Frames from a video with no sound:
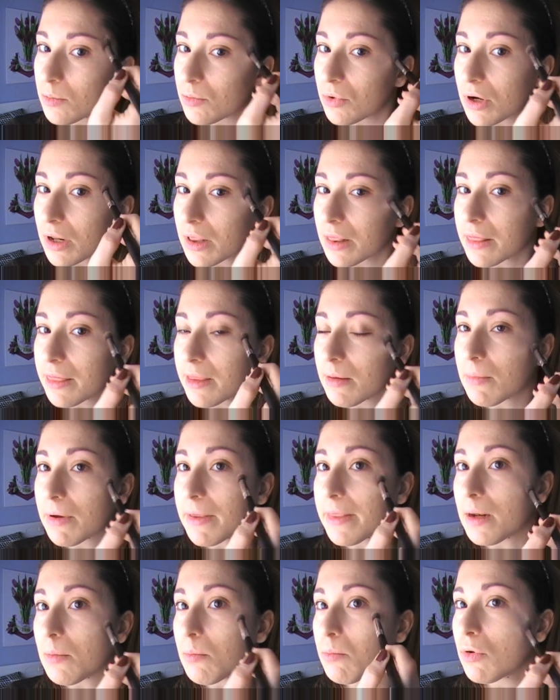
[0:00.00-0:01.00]
por encima
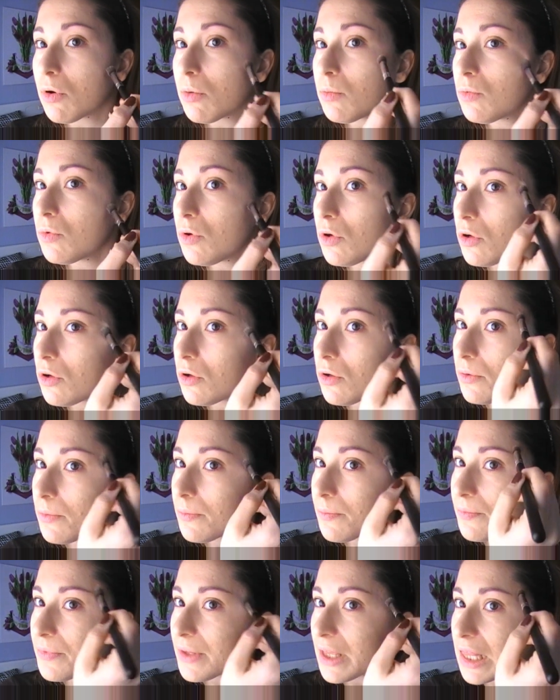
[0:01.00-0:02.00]
del pómulo,
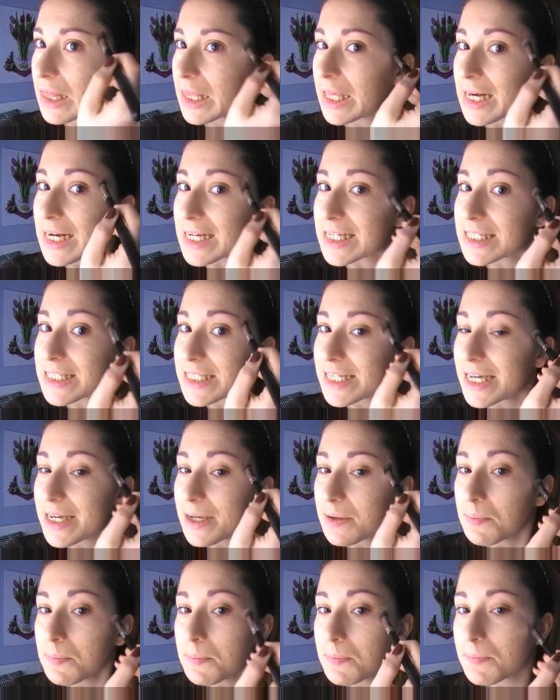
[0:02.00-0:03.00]
hacia la
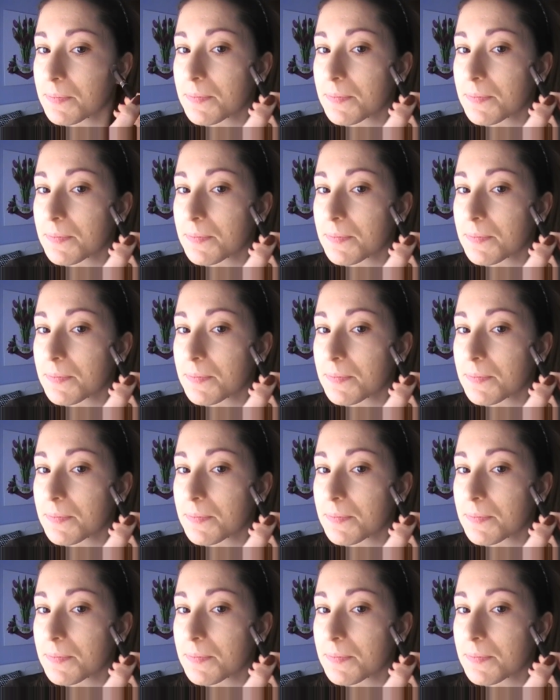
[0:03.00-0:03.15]
sien,